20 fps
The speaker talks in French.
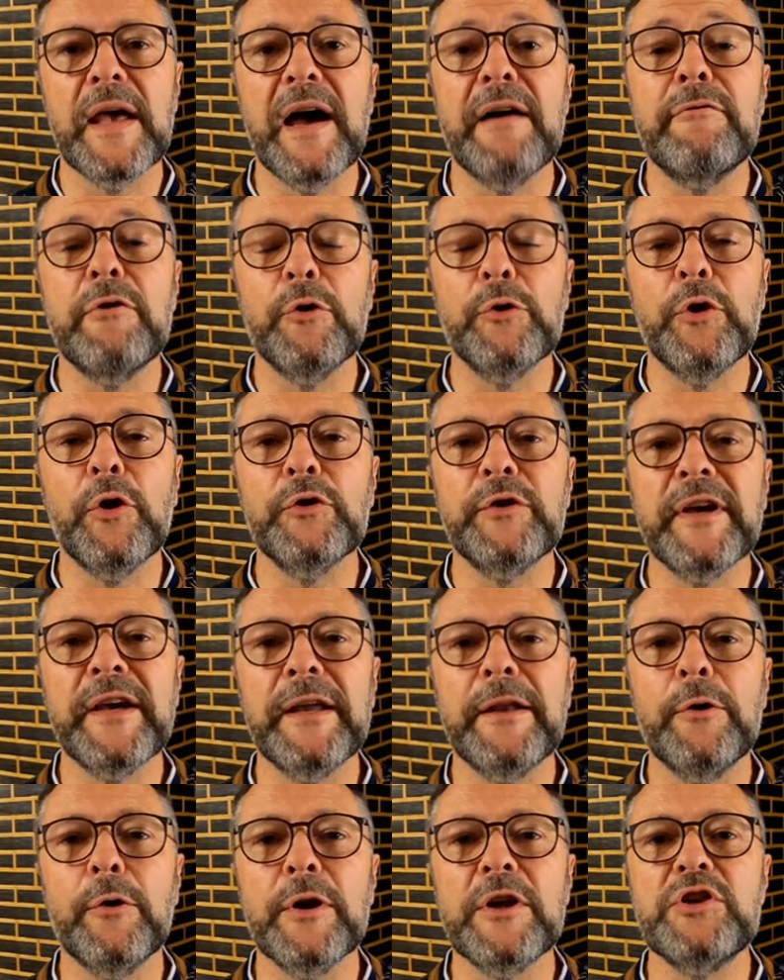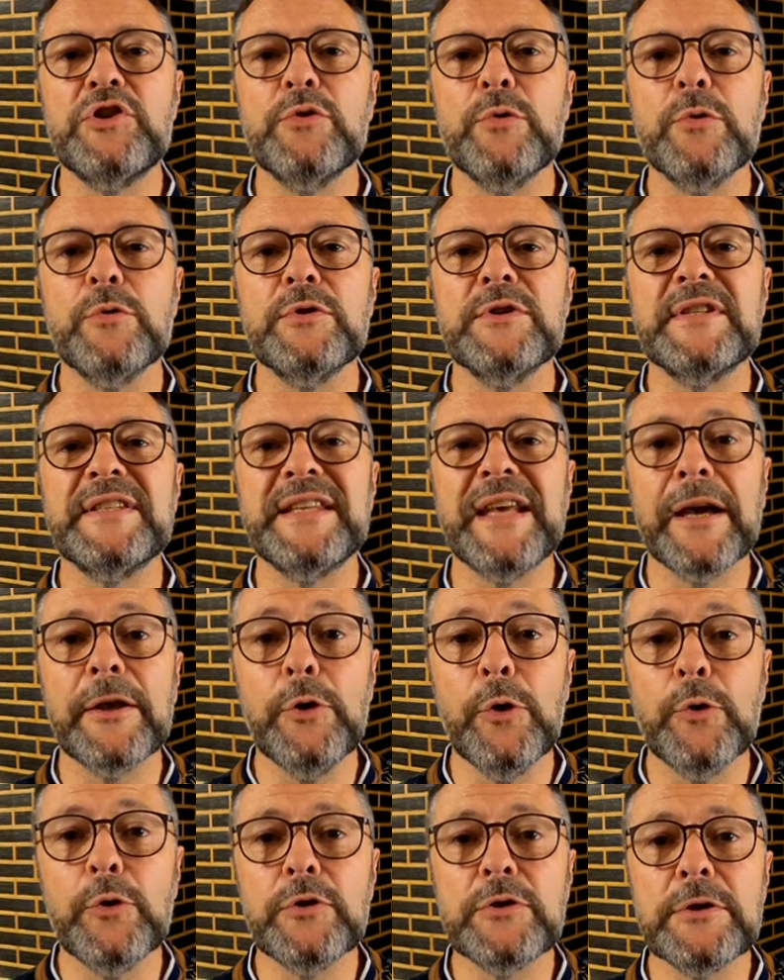Avant d'entrer dans les choses
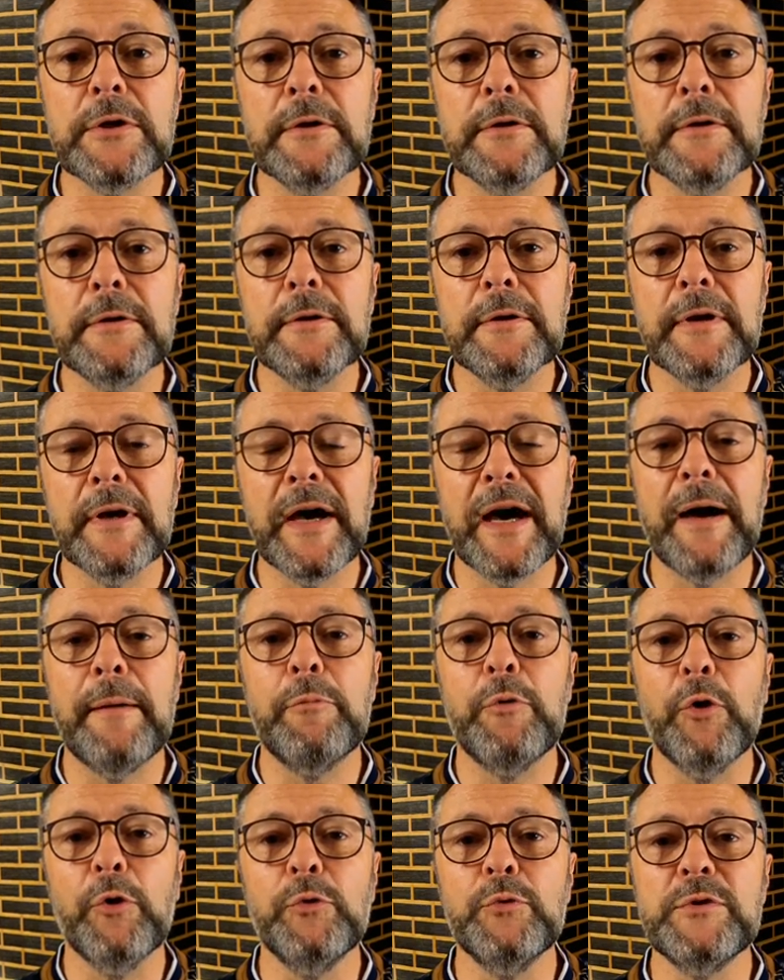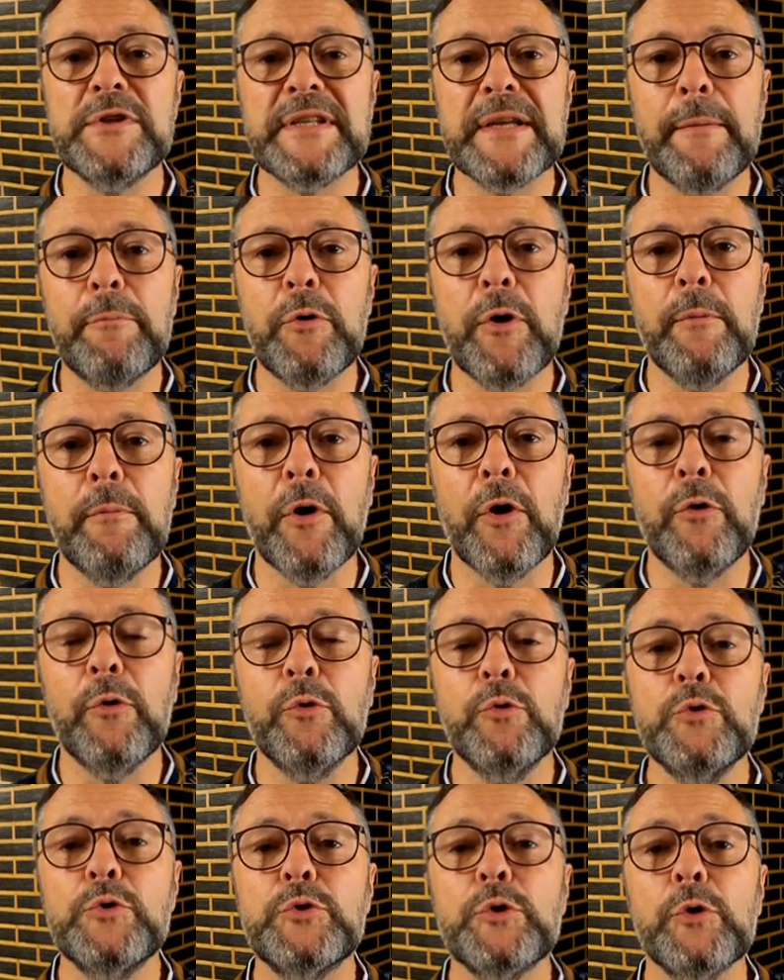sérieuses, rappelons-nous simplement
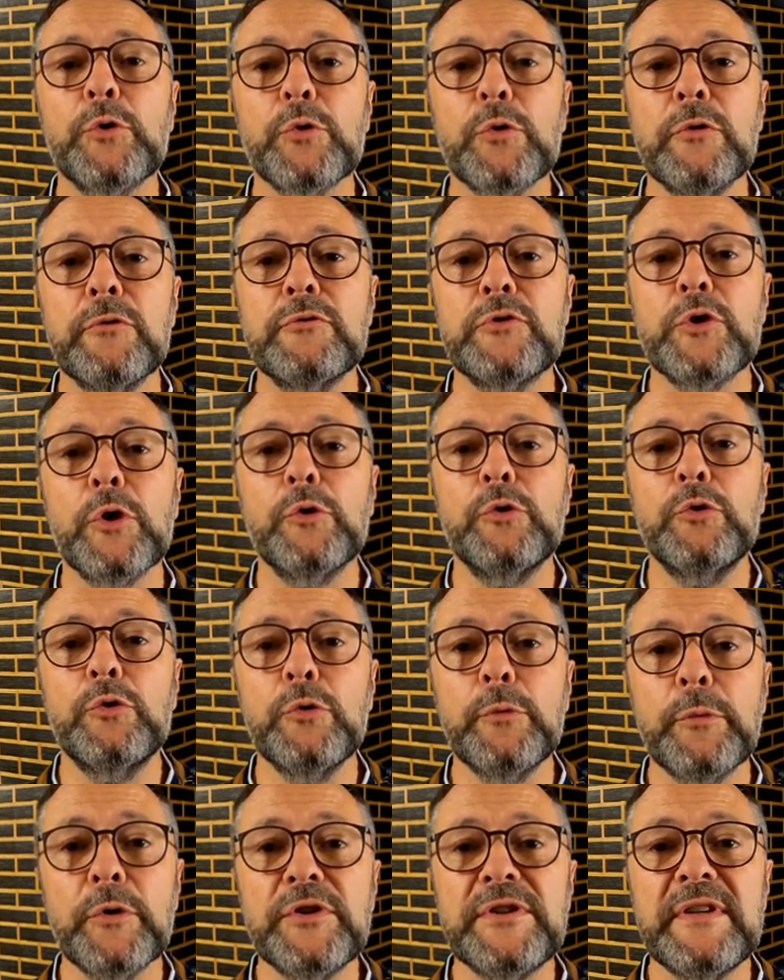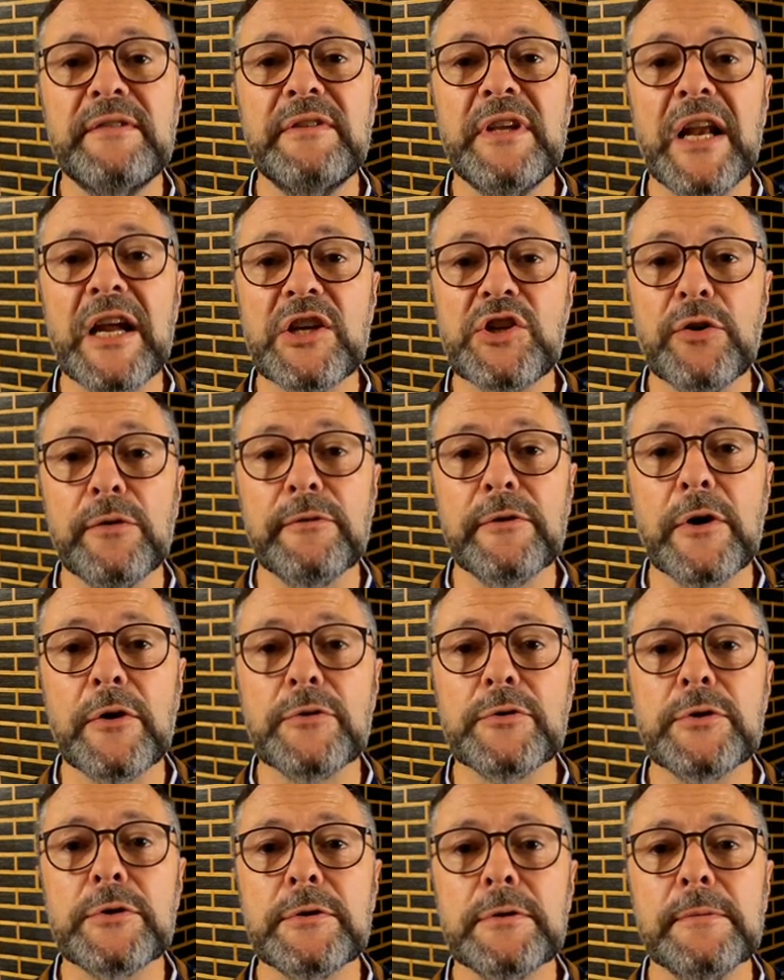où se trouve ce tout petit village en
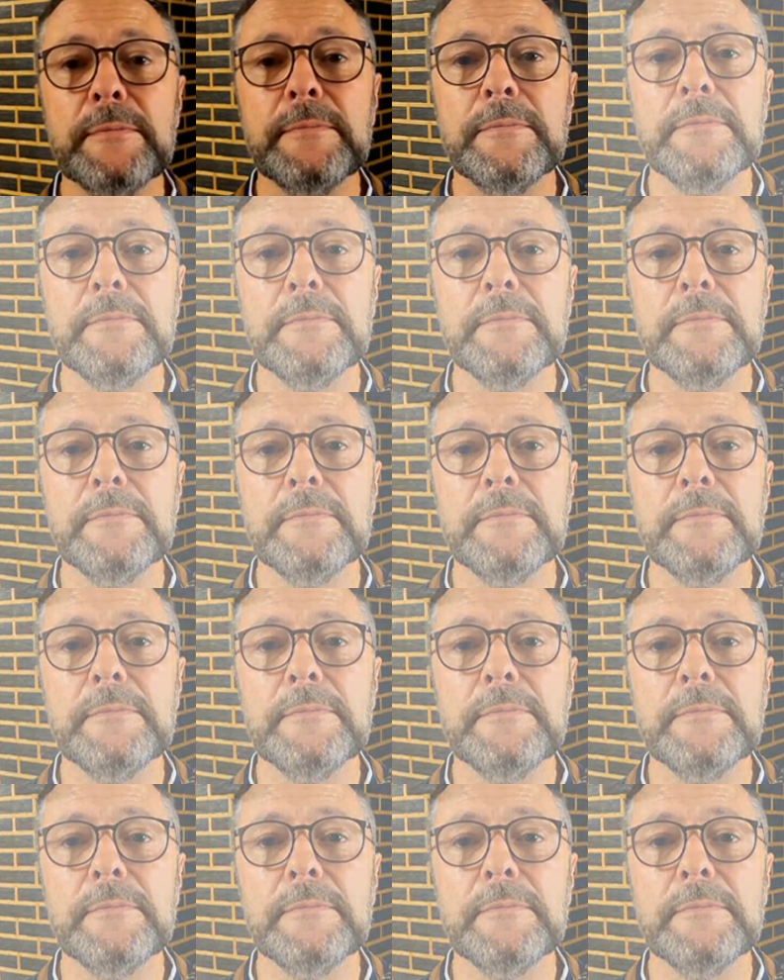France.